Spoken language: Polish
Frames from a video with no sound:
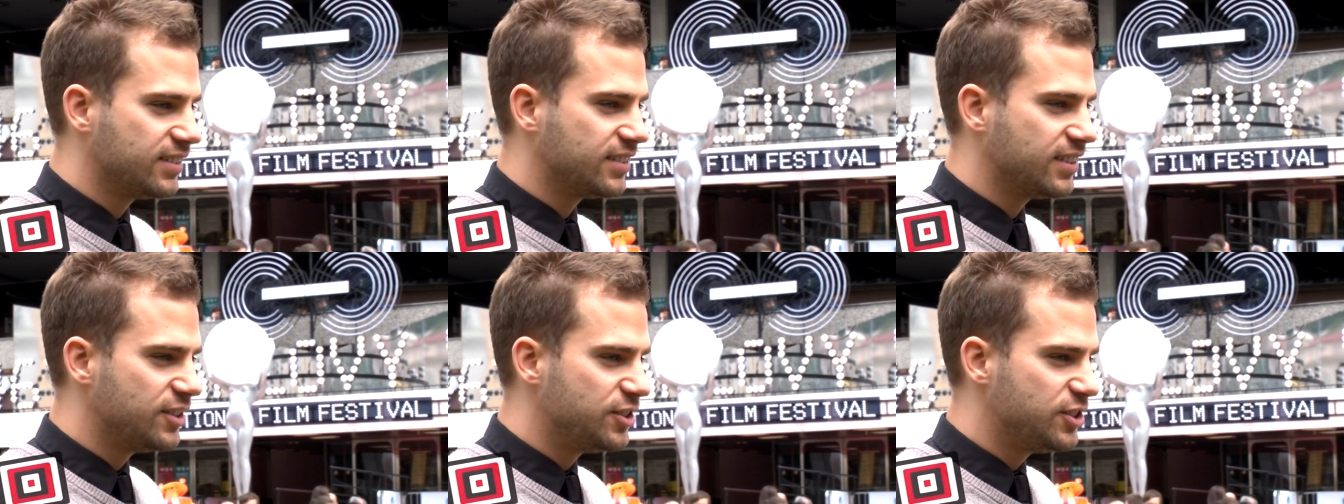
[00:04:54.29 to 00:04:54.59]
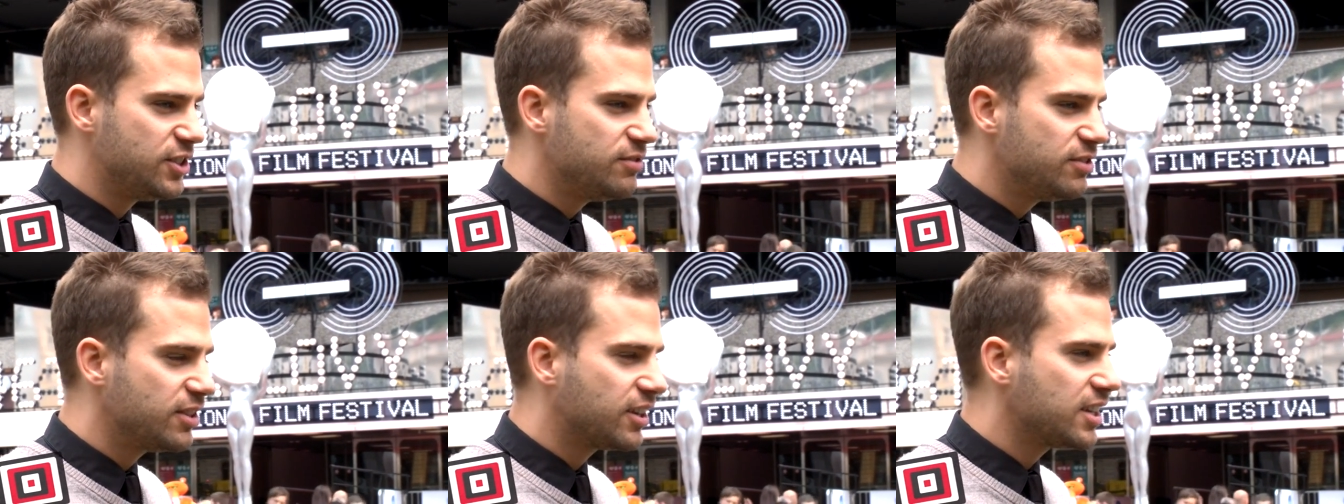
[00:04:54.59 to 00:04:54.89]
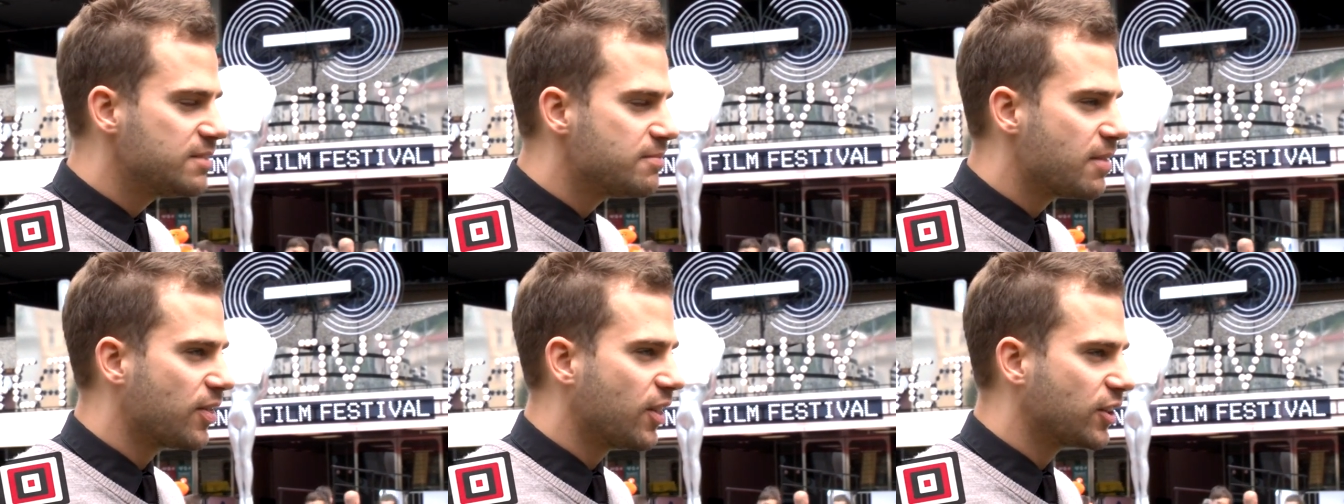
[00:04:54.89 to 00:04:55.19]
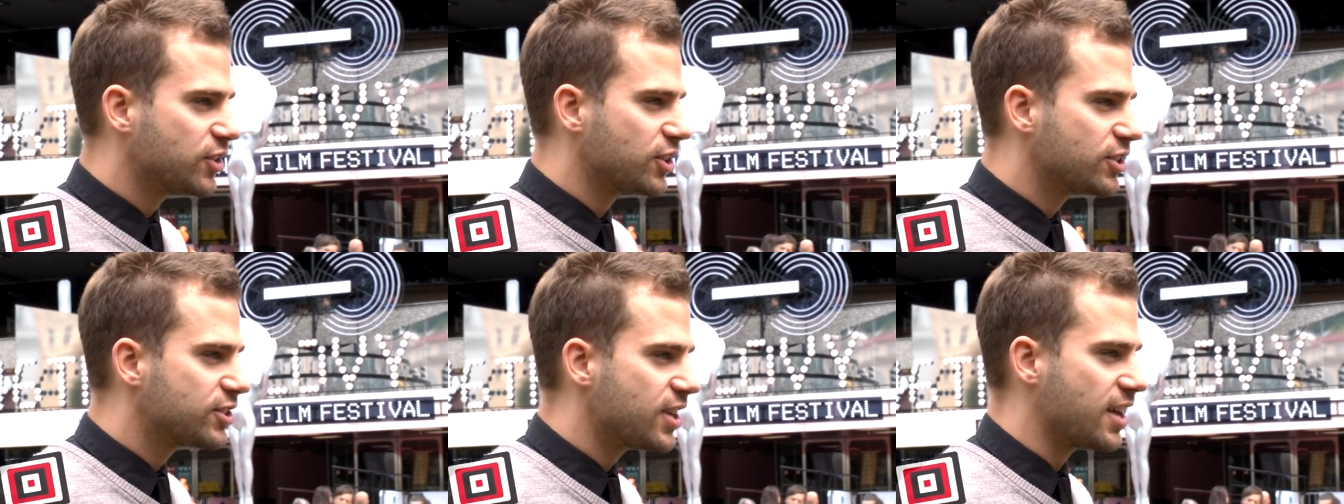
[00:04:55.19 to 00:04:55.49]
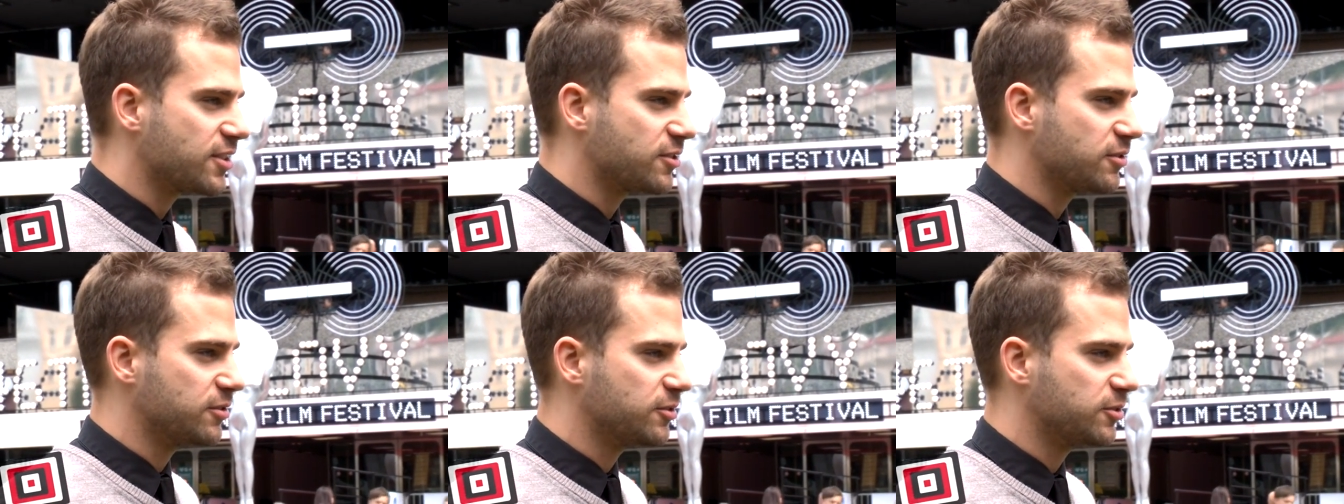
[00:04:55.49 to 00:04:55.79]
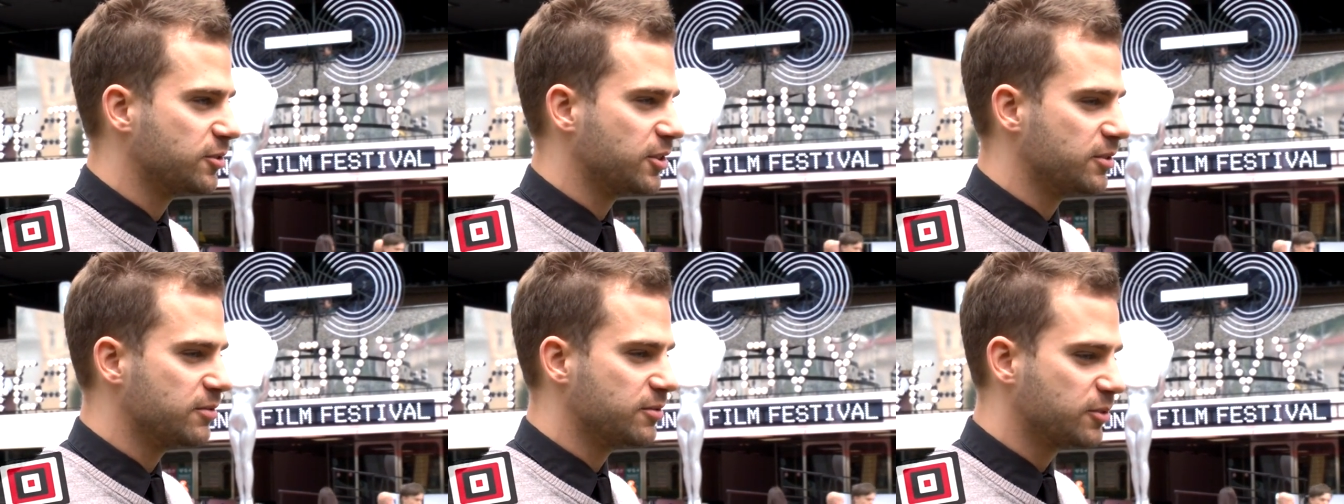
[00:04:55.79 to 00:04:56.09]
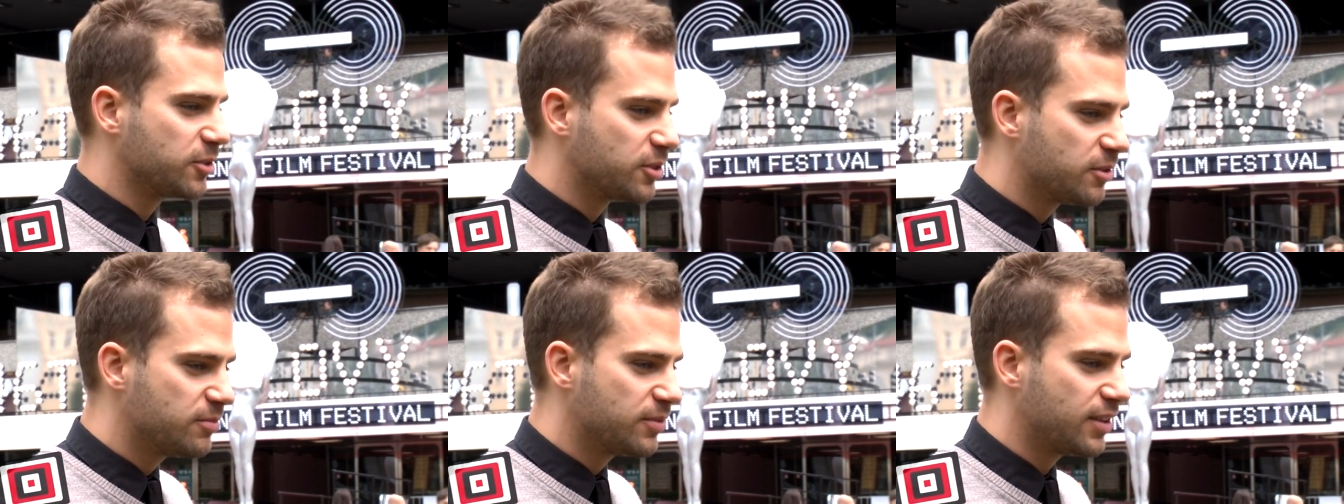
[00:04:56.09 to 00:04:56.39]
ten dziwny klimat naszych czasów, w którym, w
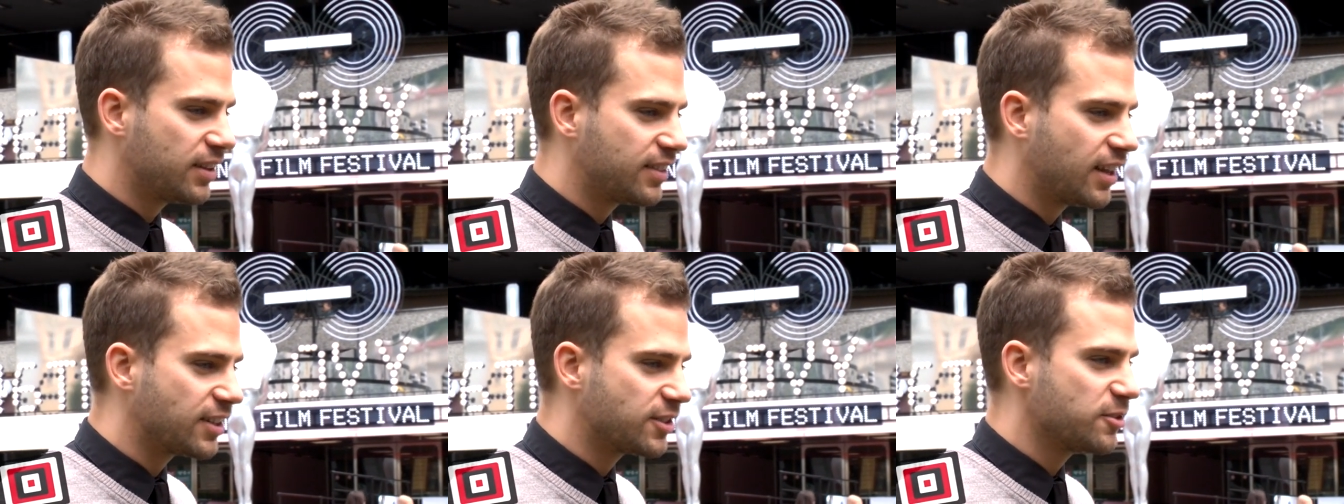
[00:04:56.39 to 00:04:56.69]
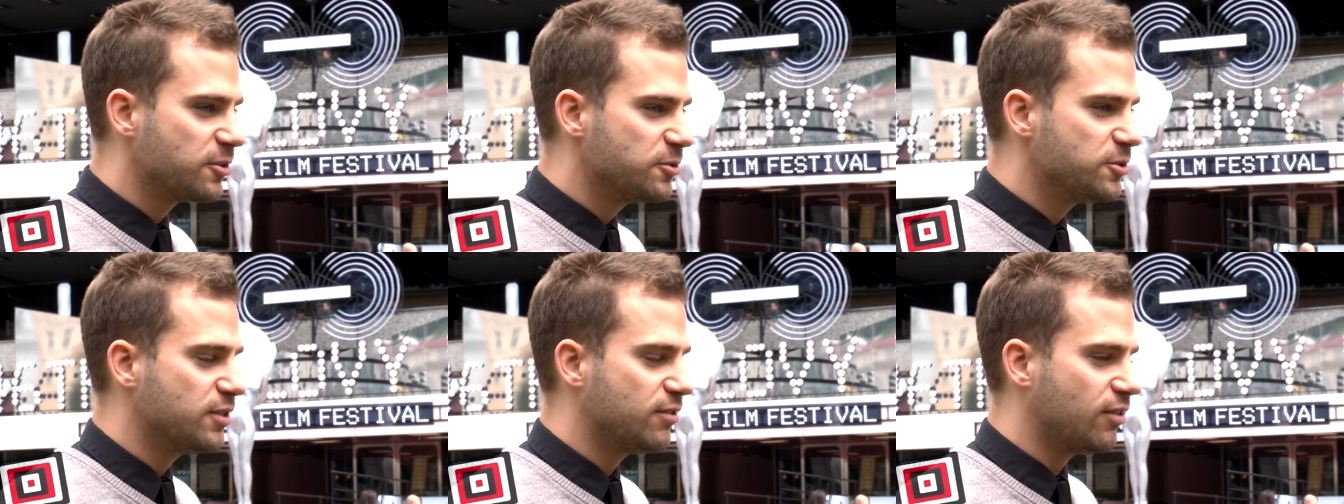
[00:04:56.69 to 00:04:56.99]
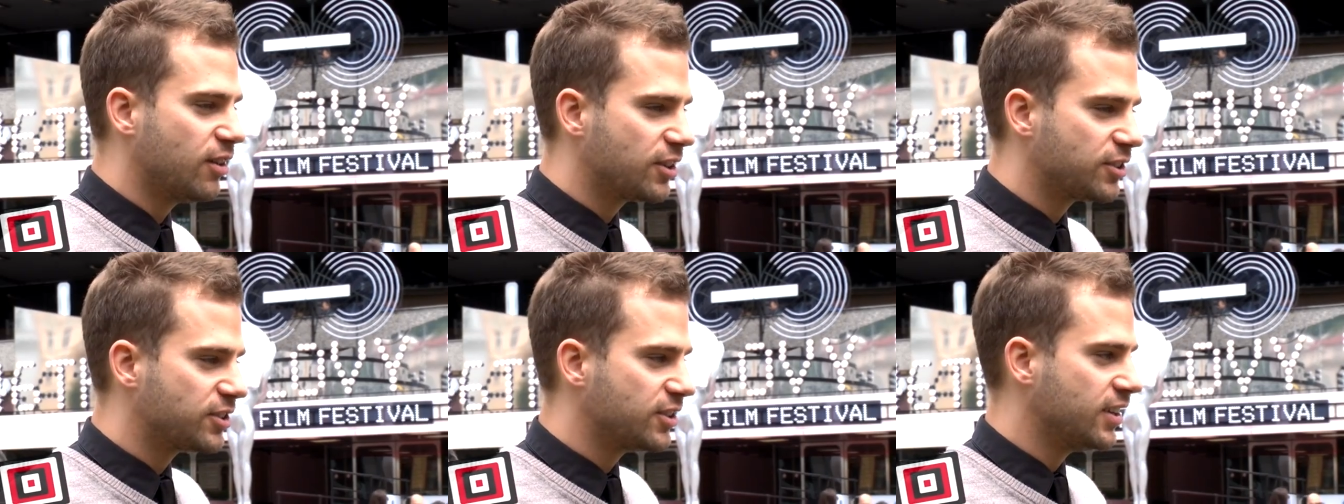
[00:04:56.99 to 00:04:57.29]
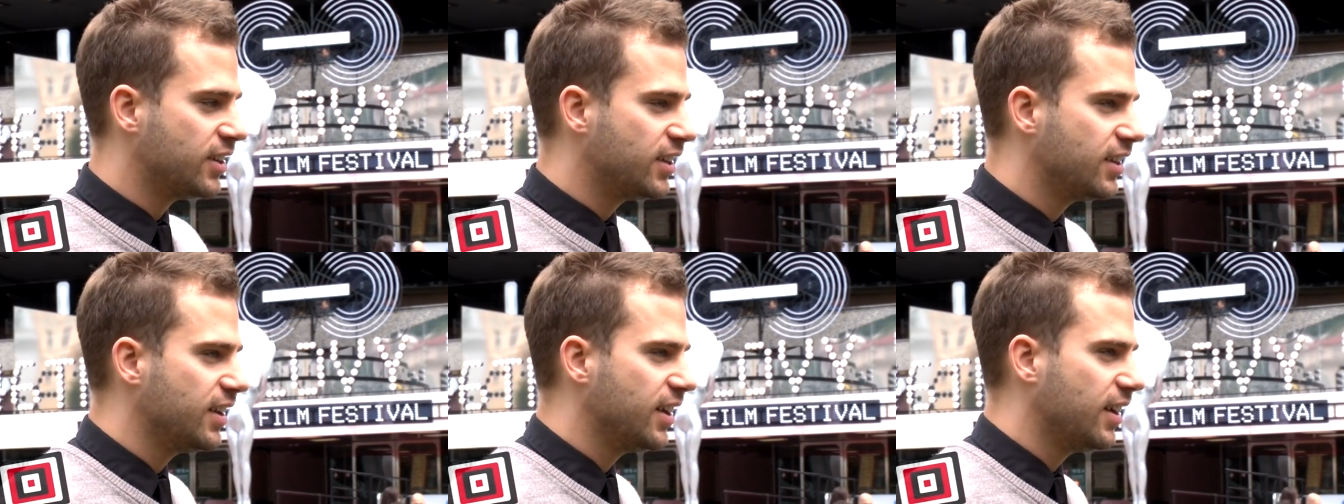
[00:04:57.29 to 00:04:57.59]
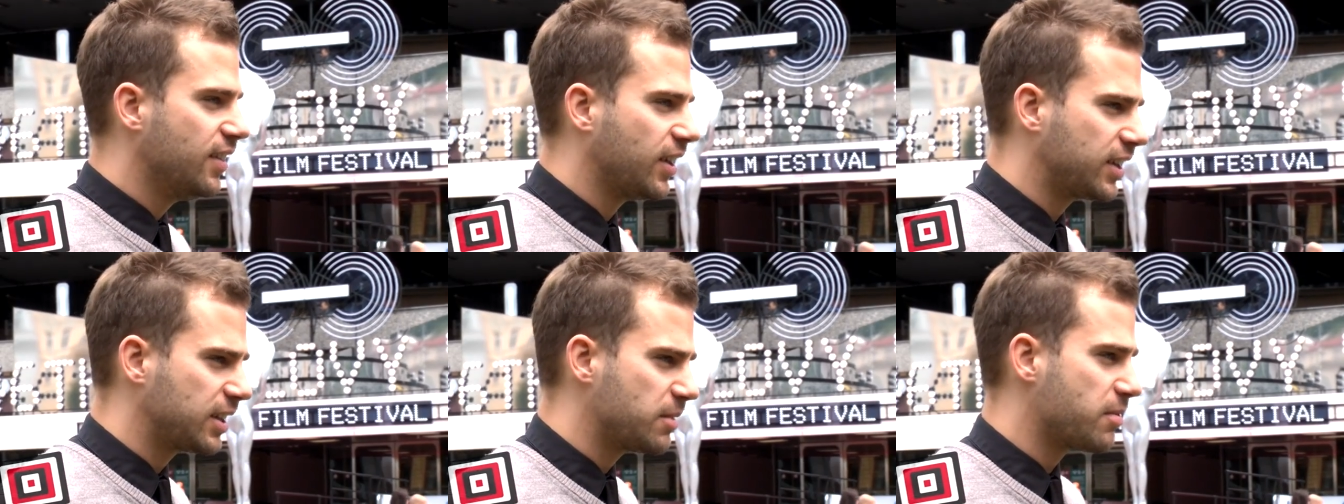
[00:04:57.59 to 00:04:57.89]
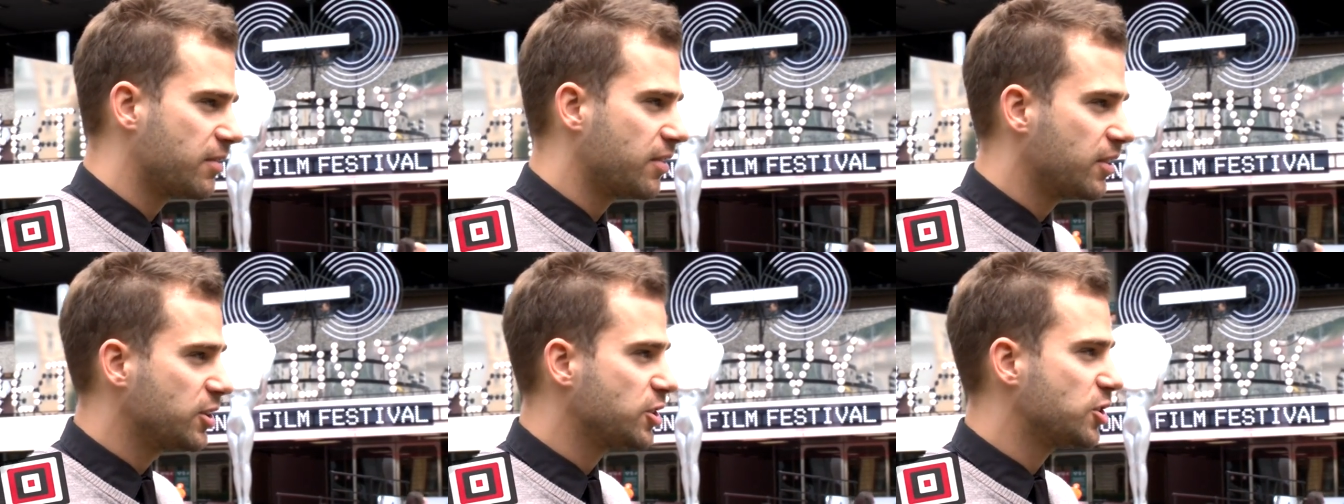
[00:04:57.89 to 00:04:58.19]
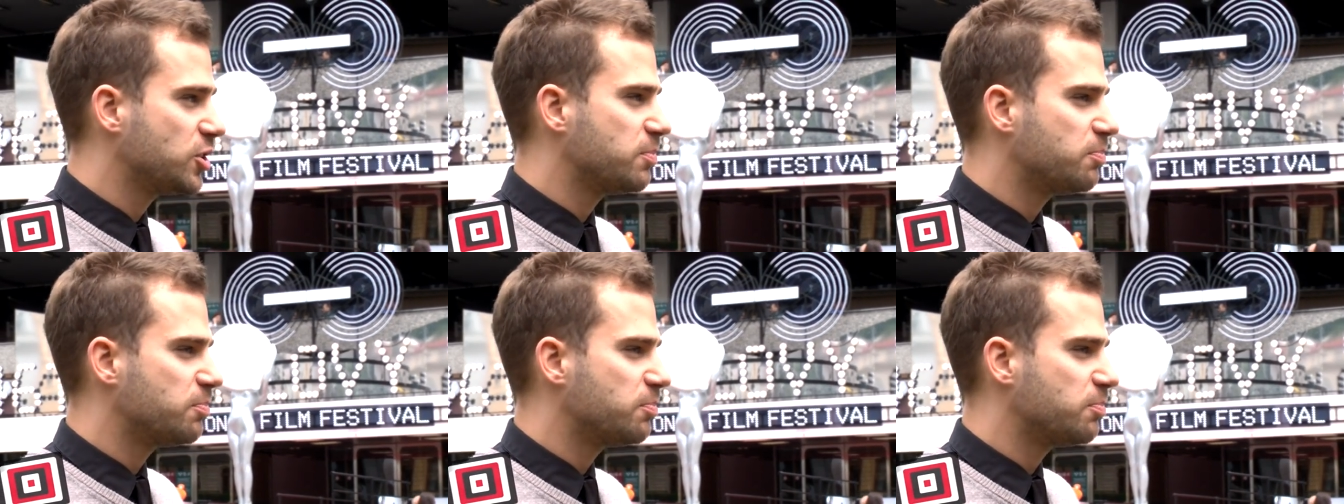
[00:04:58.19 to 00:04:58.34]
którym tacy ludzie właśnie tak naprawdę gdzieś